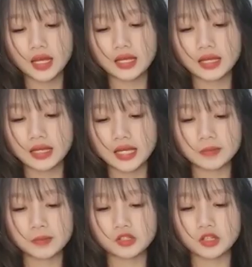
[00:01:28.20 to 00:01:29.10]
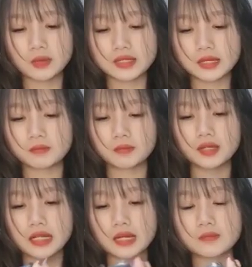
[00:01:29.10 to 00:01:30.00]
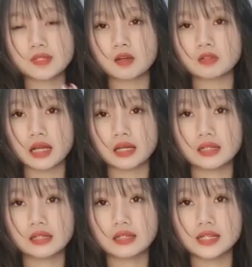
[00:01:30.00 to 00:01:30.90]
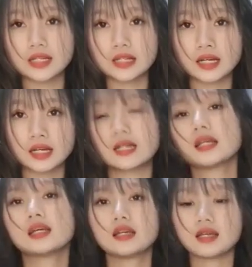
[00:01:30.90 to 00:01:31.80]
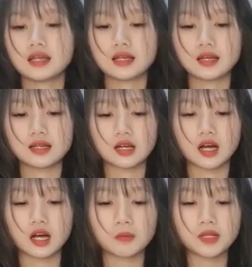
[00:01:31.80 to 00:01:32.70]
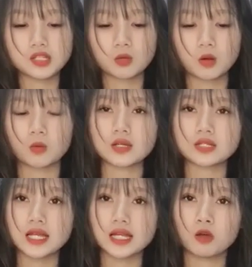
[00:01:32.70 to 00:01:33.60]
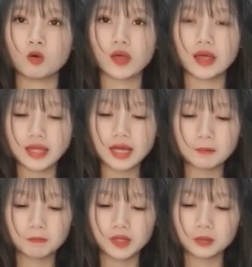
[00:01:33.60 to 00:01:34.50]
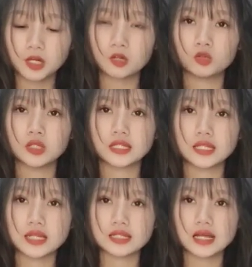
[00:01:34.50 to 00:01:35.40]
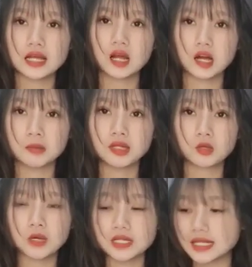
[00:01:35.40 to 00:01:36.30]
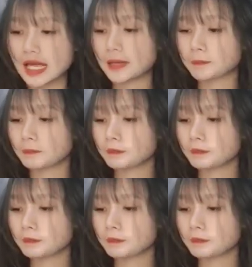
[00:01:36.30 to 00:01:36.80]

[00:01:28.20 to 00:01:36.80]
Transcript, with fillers: đây em sẽ cho các bạn xem bát cam sau này đấy ở bên trong hoặc ngoài xe đều ok nhé nhưng mà lùi này thì là sẽ ở bên ngoài xe